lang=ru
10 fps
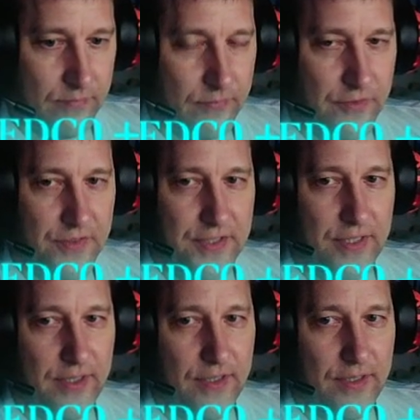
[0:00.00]

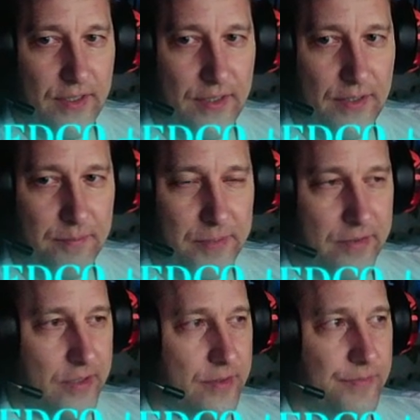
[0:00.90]
Всем
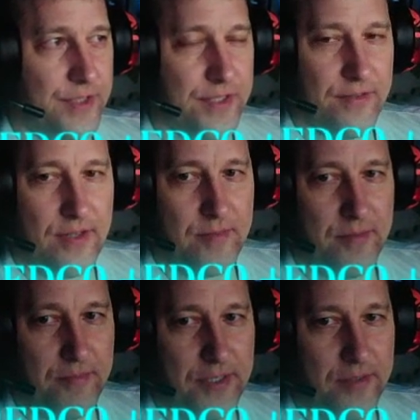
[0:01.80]
привет, с вами
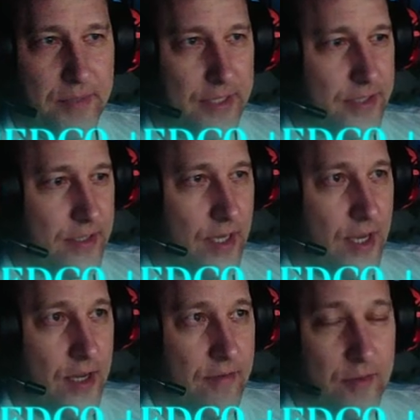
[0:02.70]
Пенни Прец.
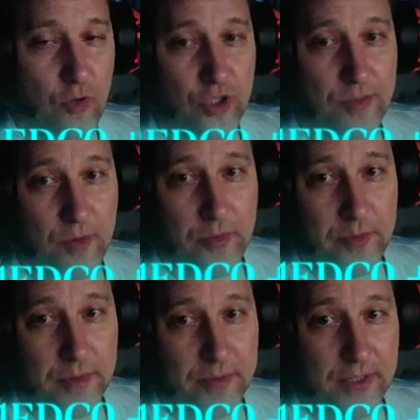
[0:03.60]
Вы можете помнить
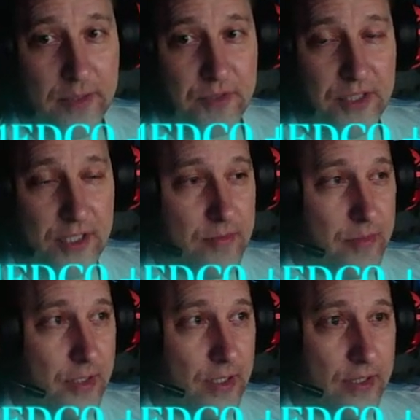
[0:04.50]
меня по таким стримам,
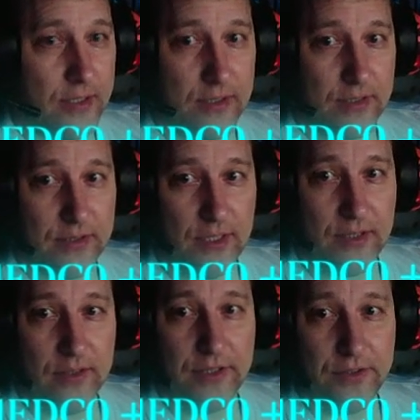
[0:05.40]
как э, Dying
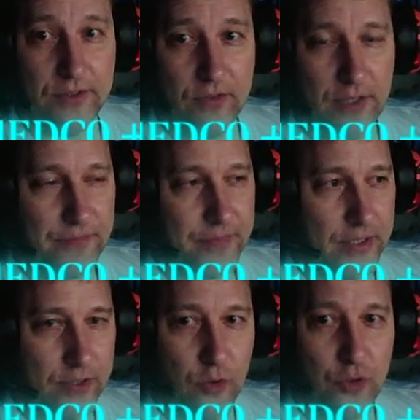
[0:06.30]
Light 2 и
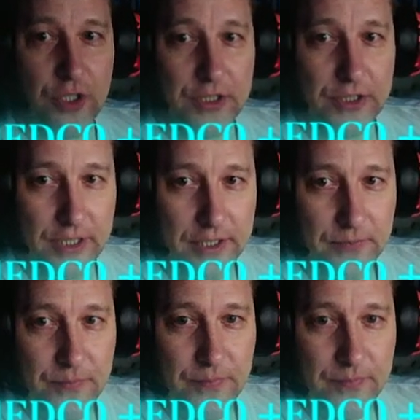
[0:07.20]
Готика 3.
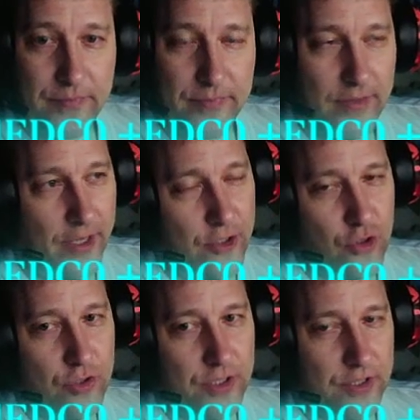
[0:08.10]
А еще
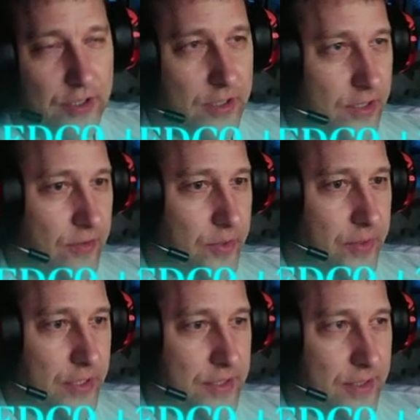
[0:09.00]
я иногда открываю кейсы.